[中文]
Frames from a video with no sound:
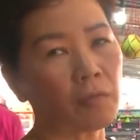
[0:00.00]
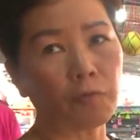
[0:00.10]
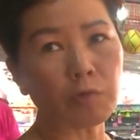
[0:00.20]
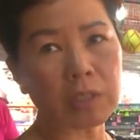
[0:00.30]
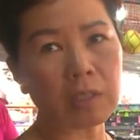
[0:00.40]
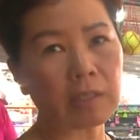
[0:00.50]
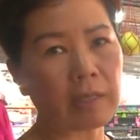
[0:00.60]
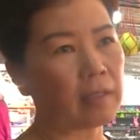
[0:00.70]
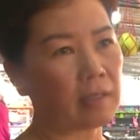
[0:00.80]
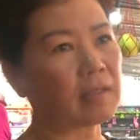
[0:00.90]
附近
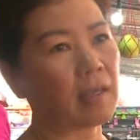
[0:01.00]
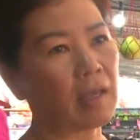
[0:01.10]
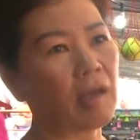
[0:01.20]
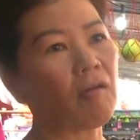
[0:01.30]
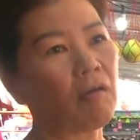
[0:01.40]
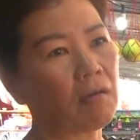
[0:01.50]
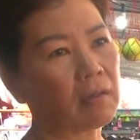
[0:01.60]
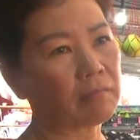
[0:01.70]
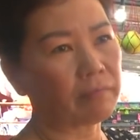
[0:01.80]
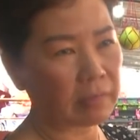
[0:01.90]
NSK 哦
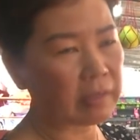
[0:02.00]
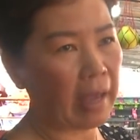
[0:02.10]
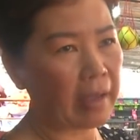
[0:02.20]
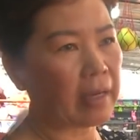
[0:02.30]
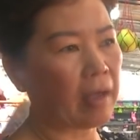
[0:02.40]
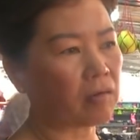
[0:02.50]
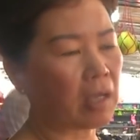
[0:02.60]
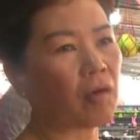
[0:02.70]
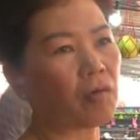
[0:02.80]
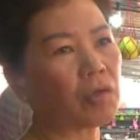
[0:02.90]
开了，
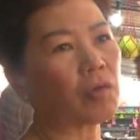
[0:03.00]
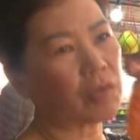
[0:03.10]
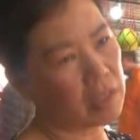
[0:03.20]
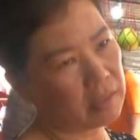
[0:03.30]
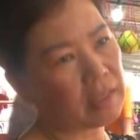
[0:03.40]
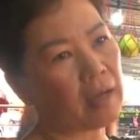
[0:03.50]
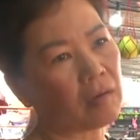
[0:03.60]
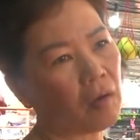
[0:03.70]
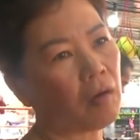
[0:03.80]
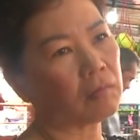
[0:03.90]
它会有影响
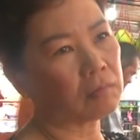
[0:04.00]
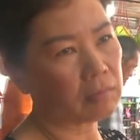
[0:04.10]
哦。